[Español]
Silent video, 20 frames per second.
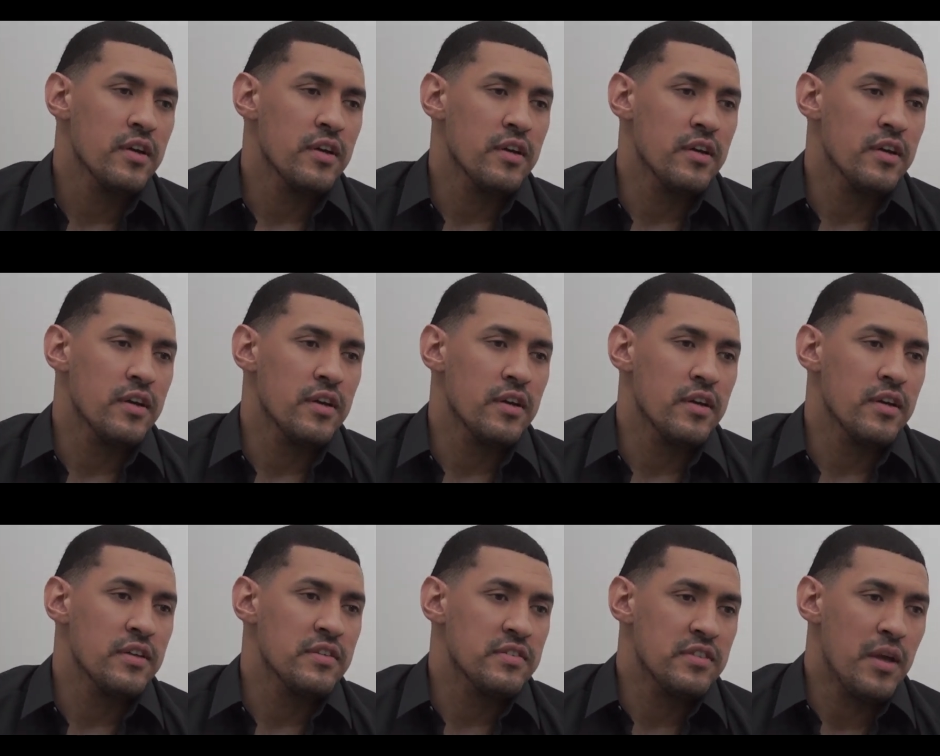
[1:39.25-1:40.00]

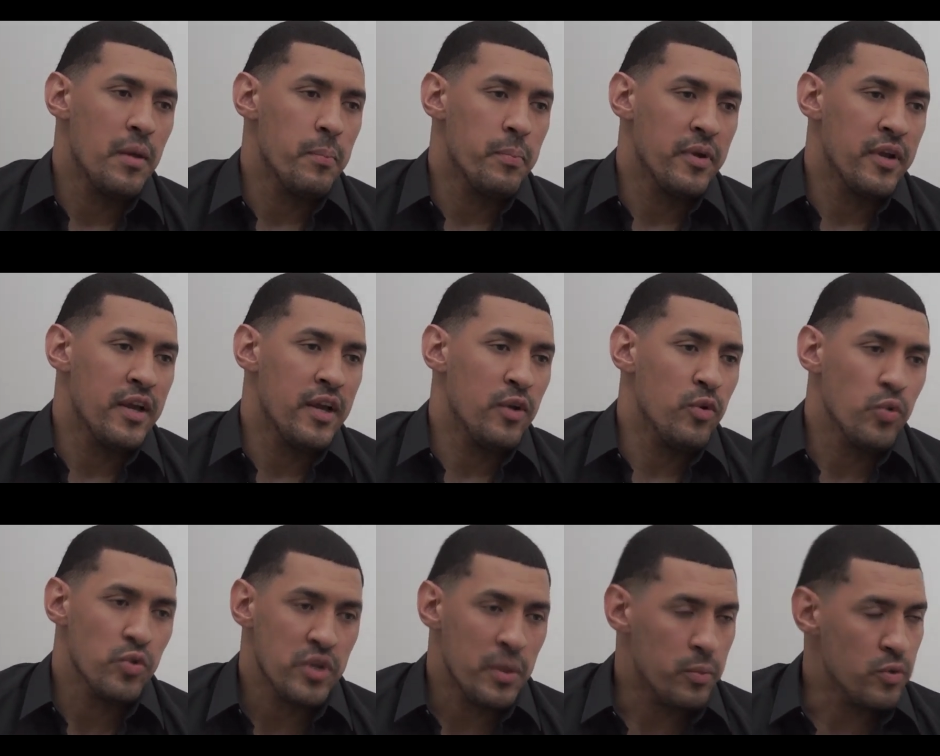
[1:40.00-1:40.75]
eh, siempre
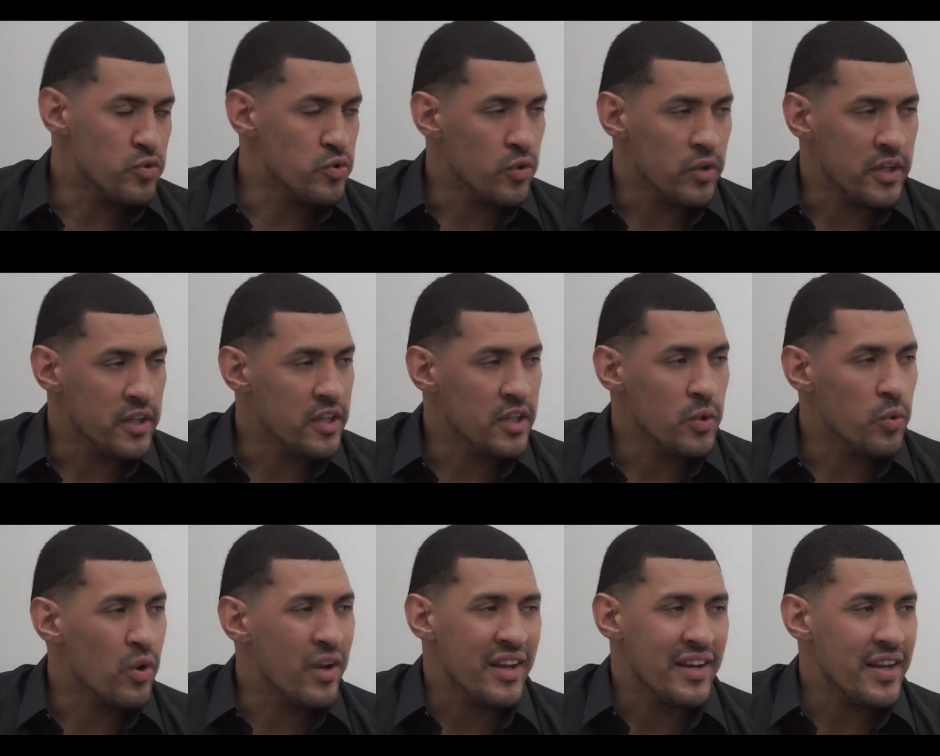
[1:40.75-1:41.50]
lucha por su
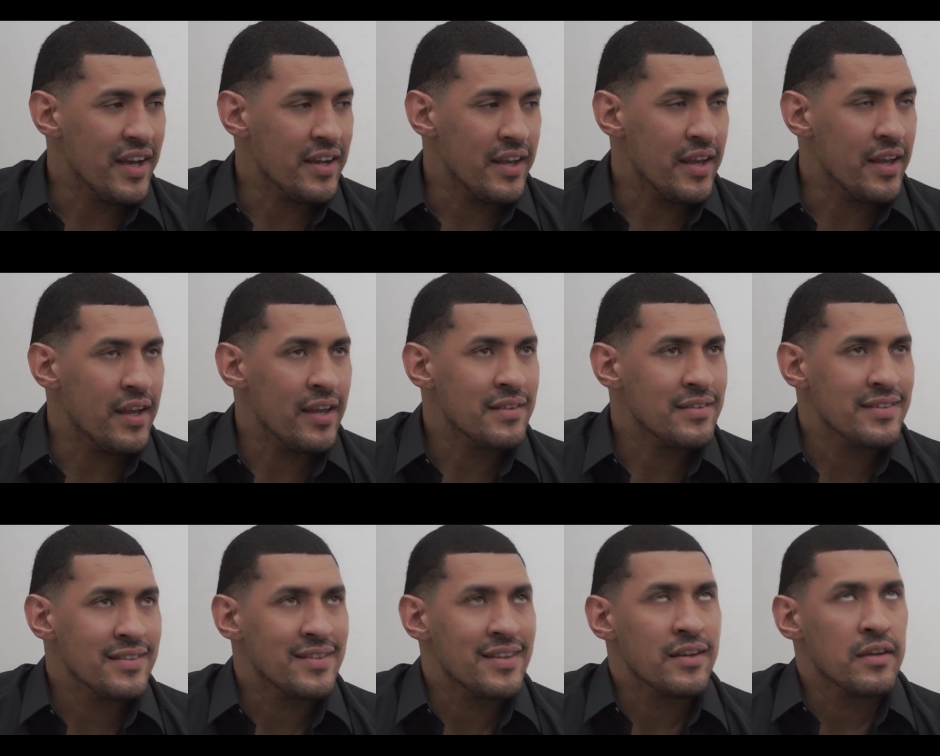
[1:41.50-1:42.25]
objetivo, es,
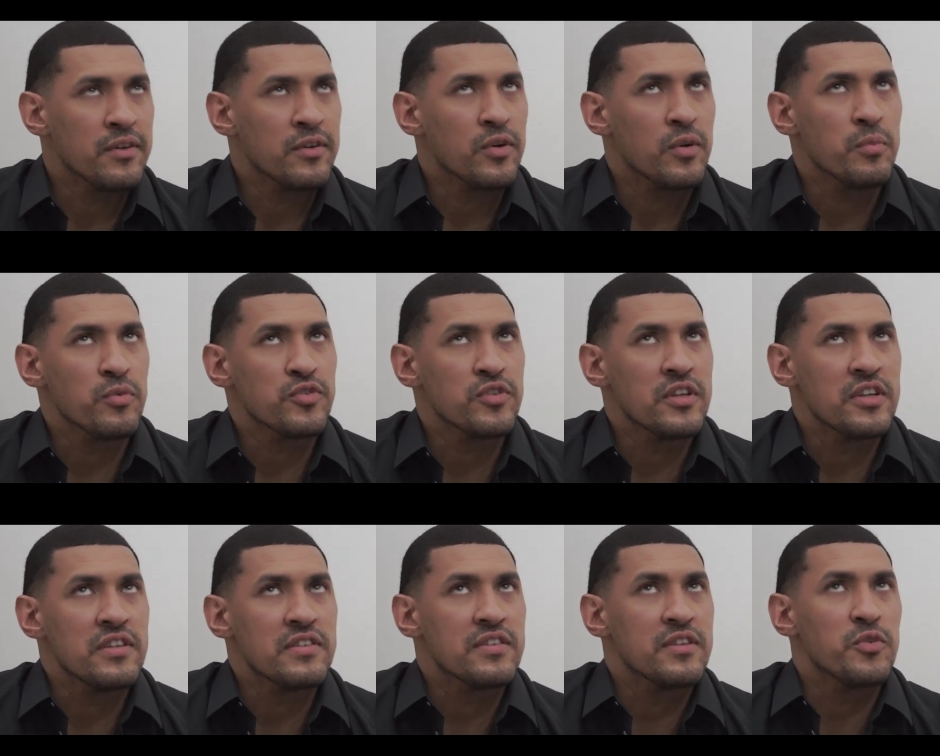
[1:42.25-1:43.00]
es ¿cómo
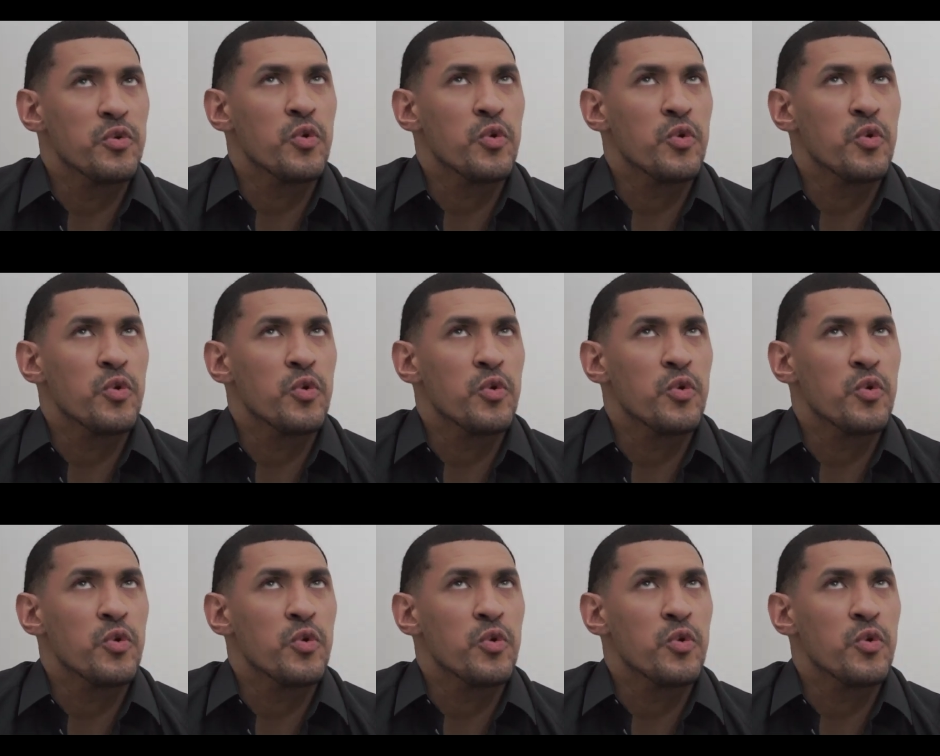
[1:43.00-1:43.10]
se dice?